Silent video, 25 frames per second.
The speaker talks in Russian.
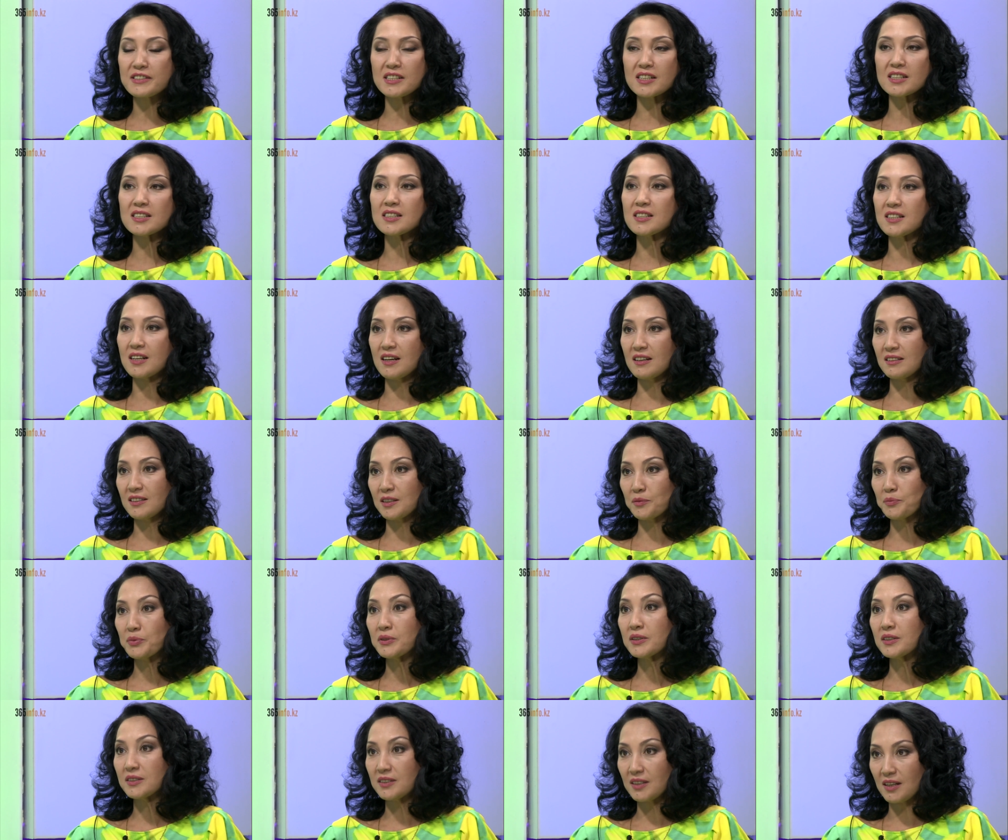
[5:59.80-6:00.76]
всех странах
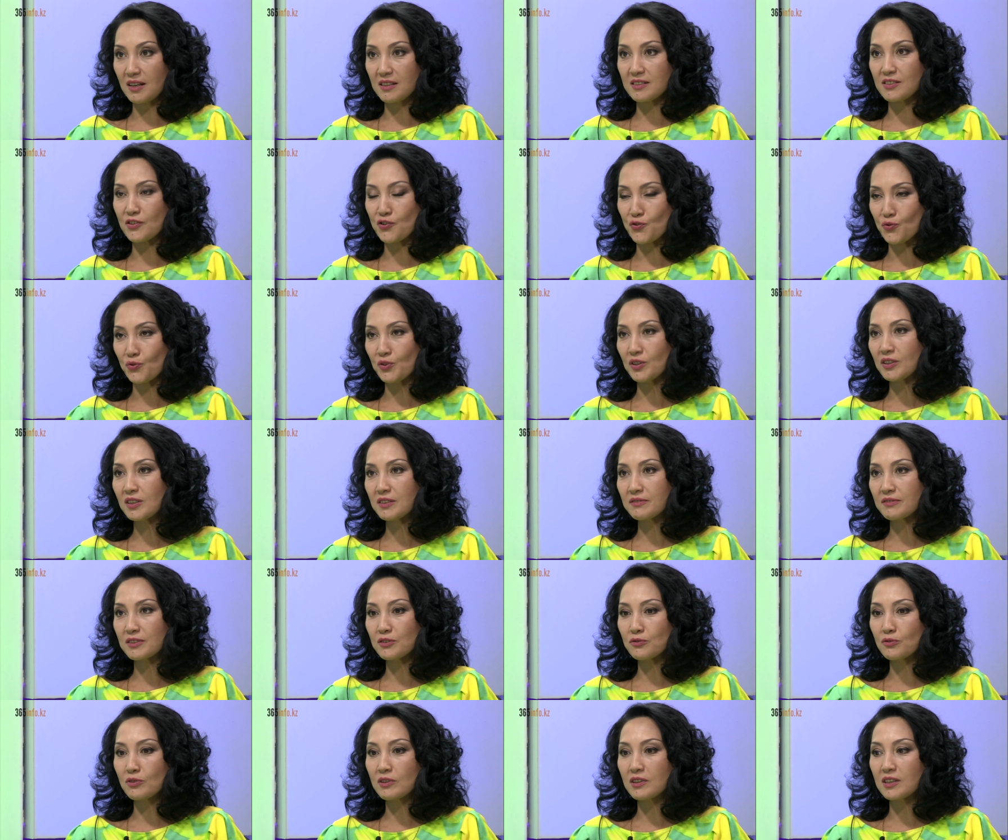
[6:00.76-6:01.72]
было так. За счет
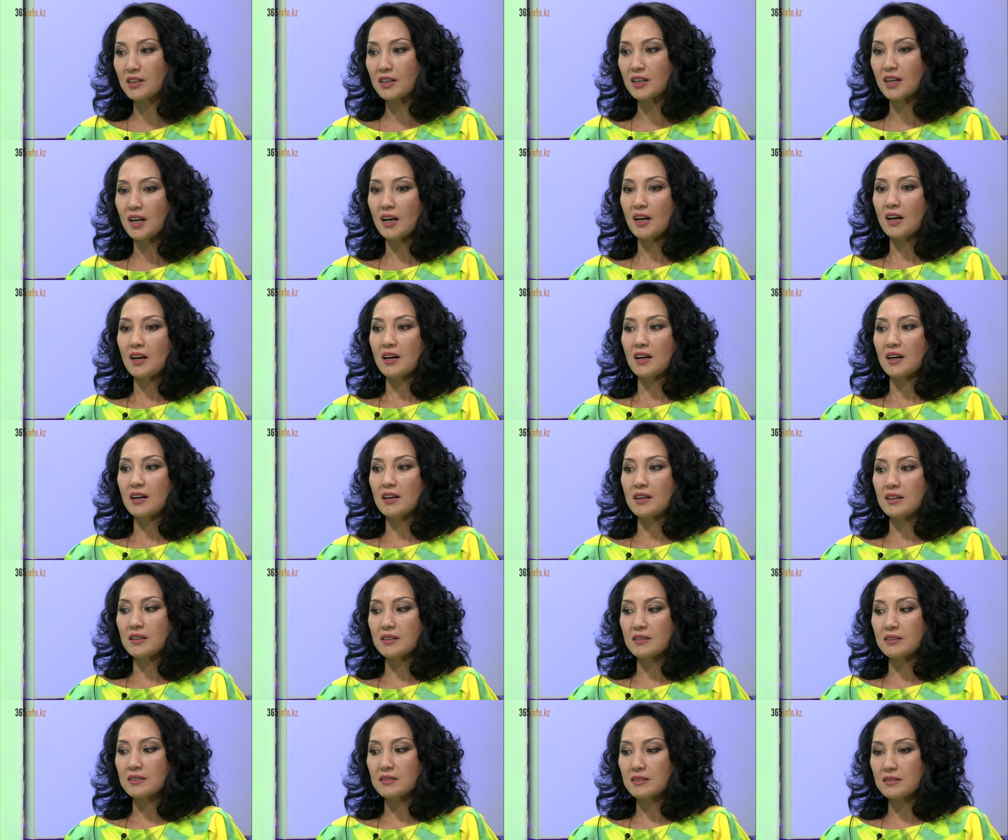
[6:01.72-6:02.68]
этого только
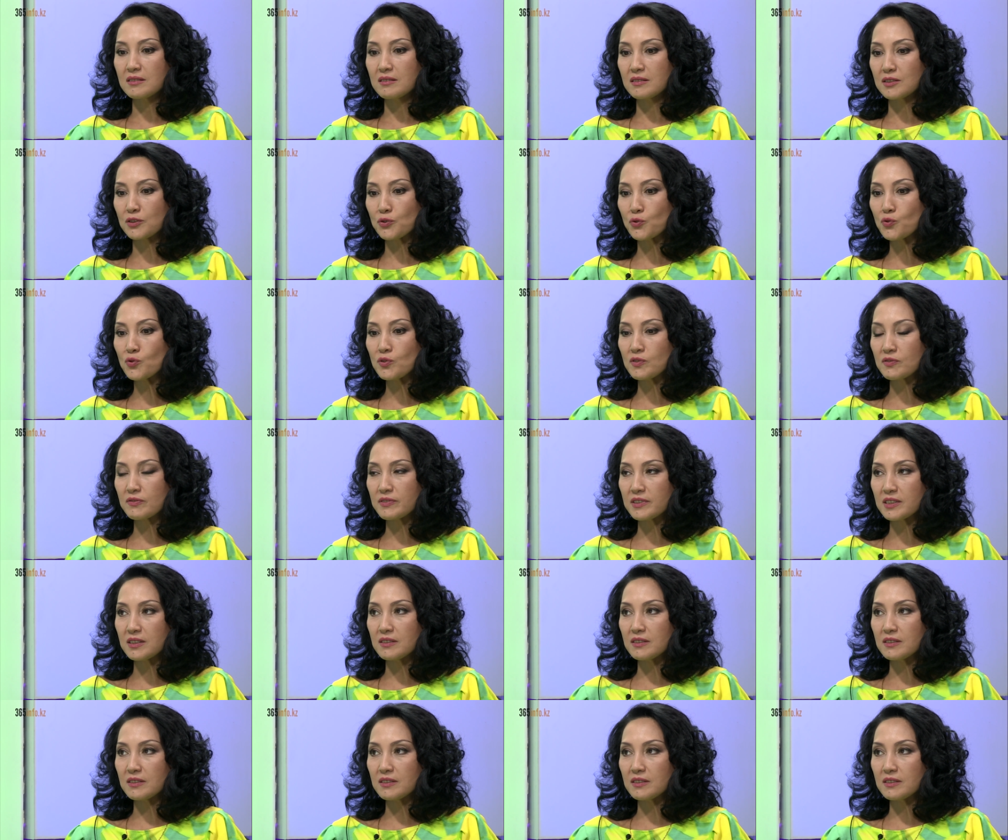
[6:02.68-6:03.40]
э, искусство